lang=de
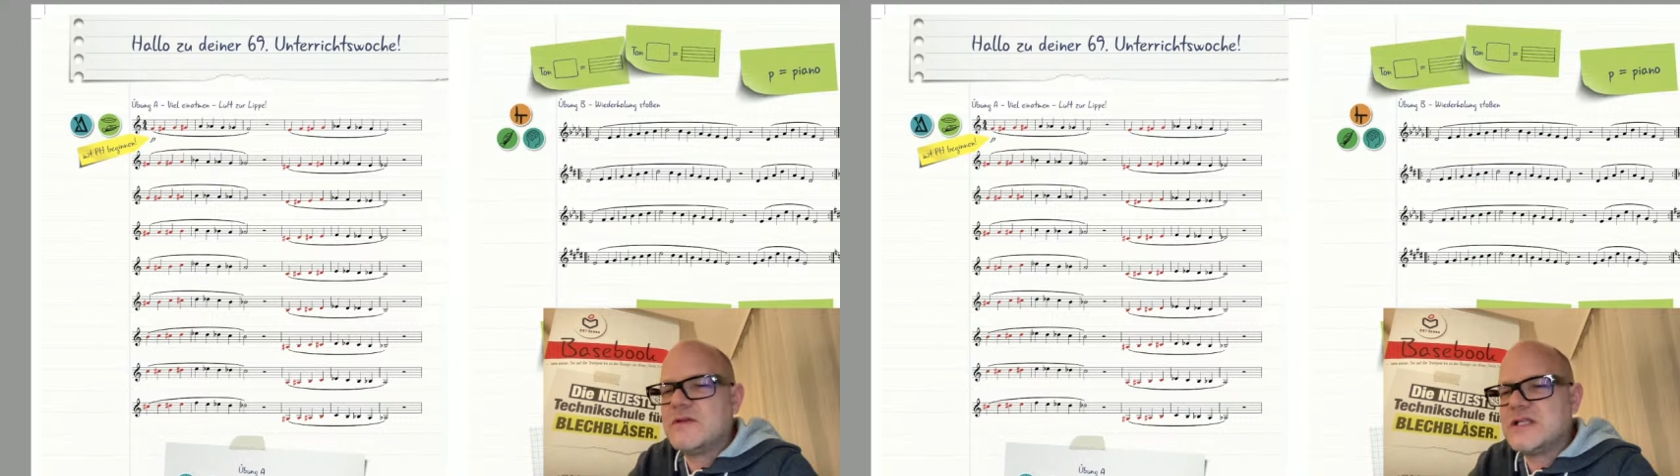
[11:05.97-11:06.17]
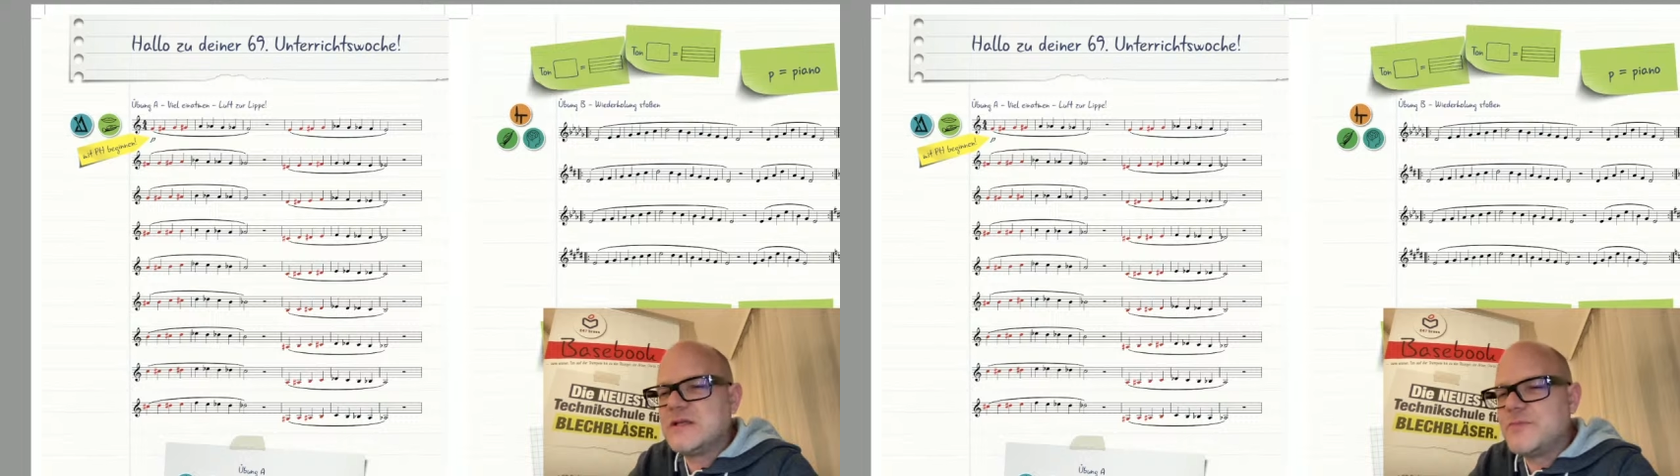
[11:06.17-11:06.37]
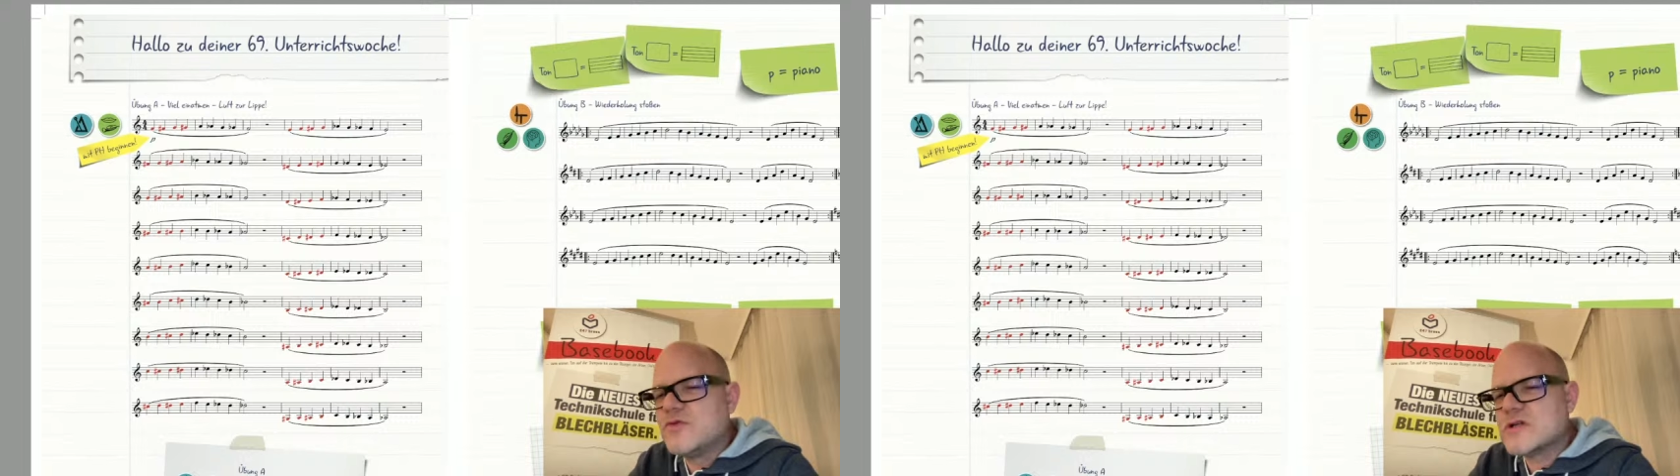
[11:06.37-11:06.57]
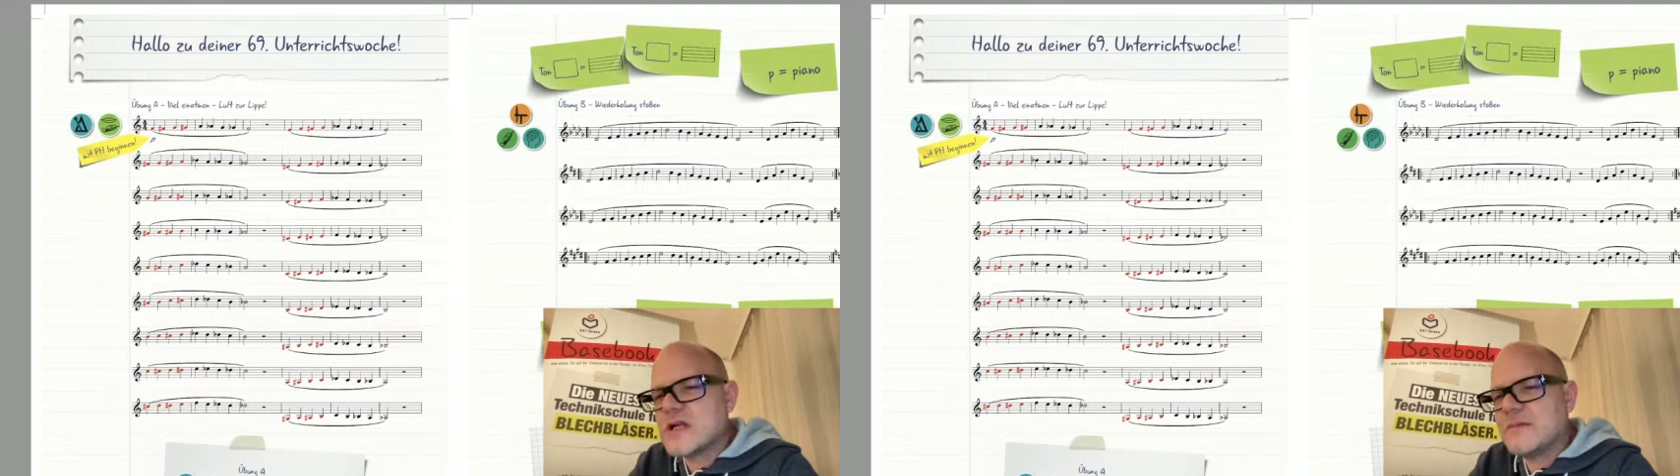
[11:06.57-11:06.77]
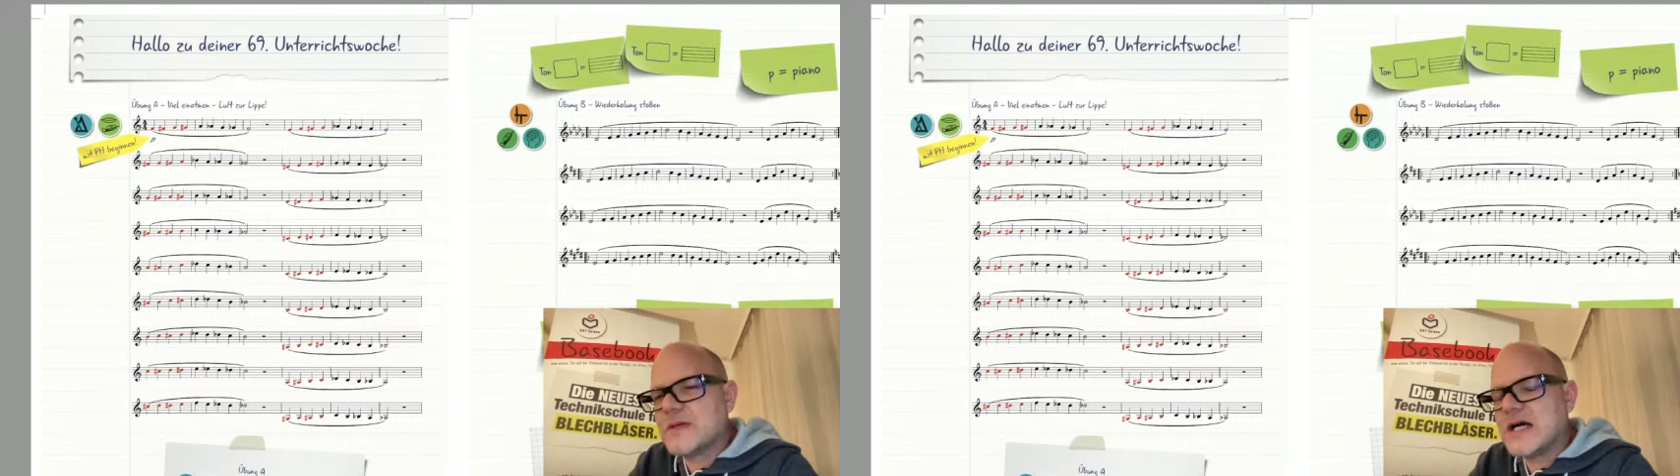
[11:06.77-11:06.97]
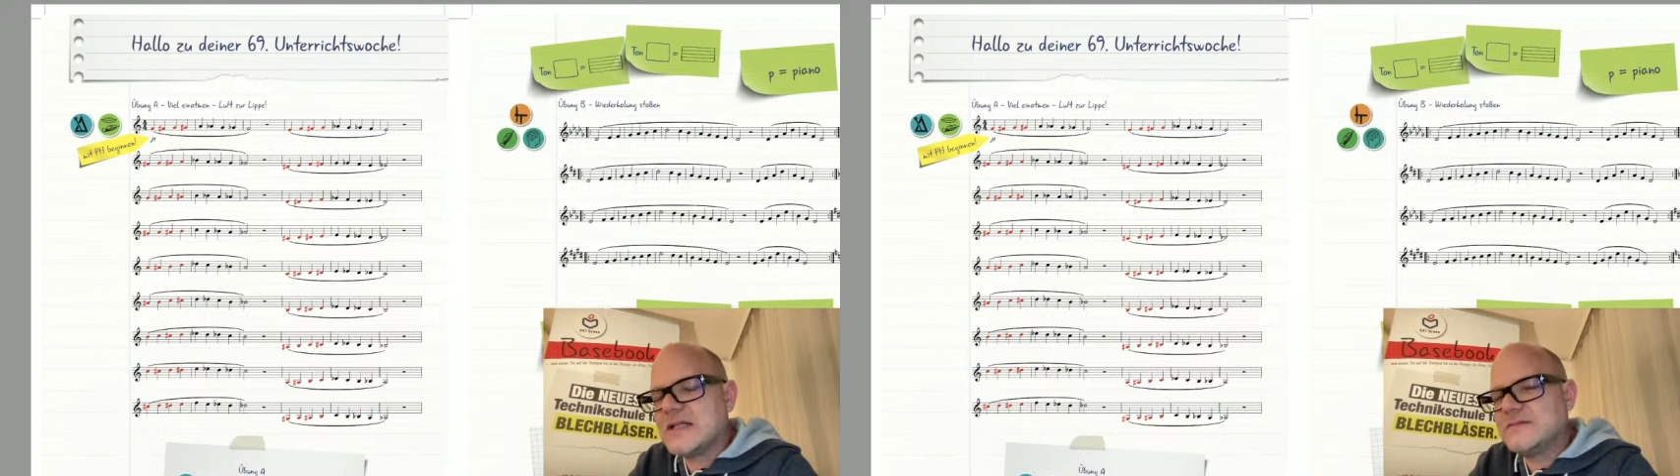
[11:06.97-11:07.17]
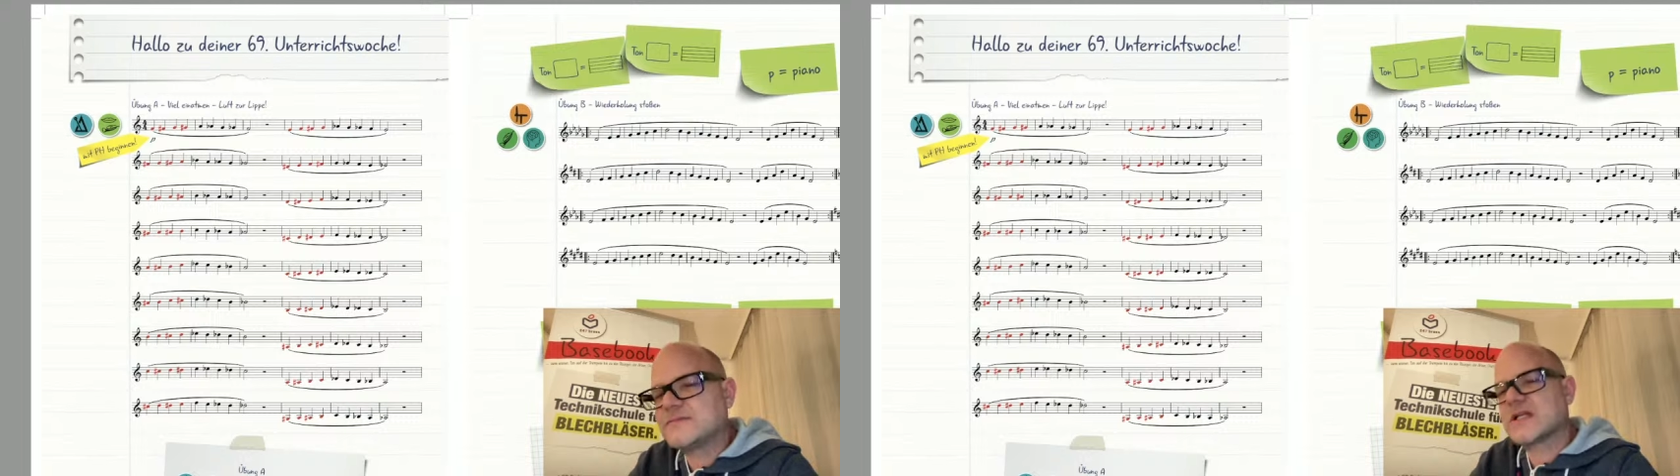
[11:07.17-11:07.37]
Wenn ich die Buchstaben kann,